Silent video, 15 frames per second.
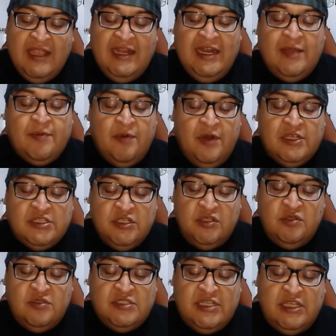La
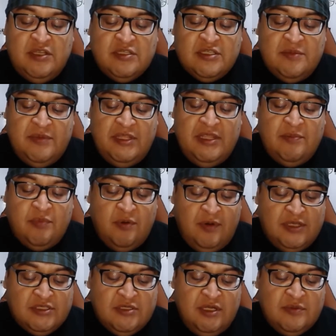población de un sitio se mide en
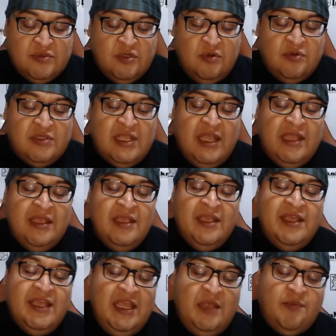población absoluta
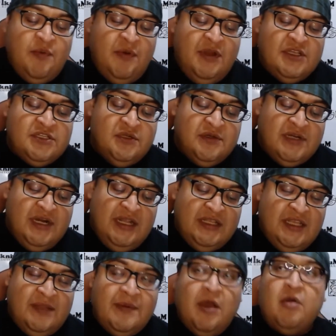y población
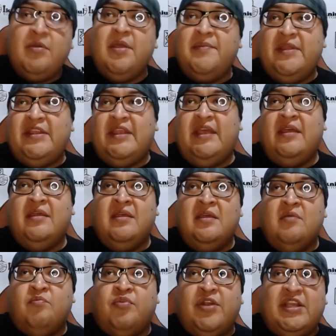relativa. Obviamente,
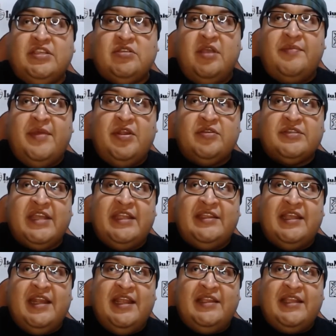por eso hay menos
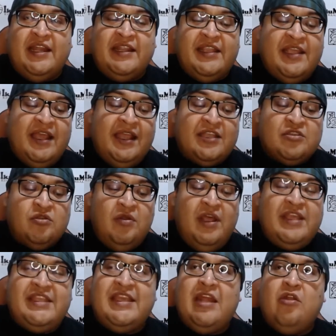gente en la Antártica, que solo
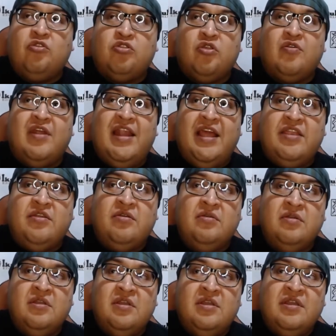hay hielo todo el año,
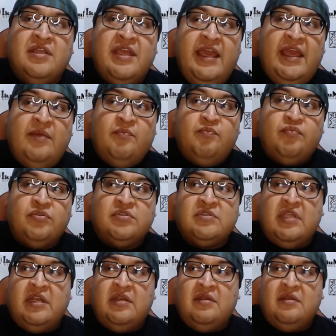que pues
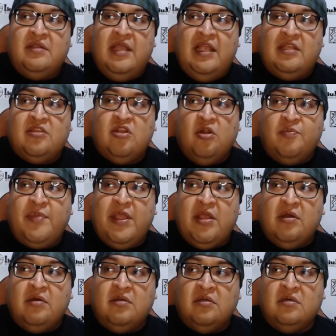en el
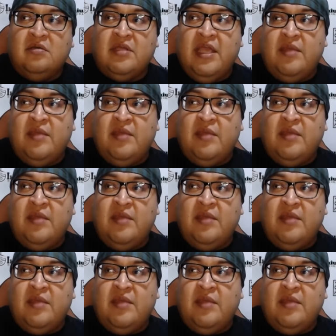trópico, ¿no?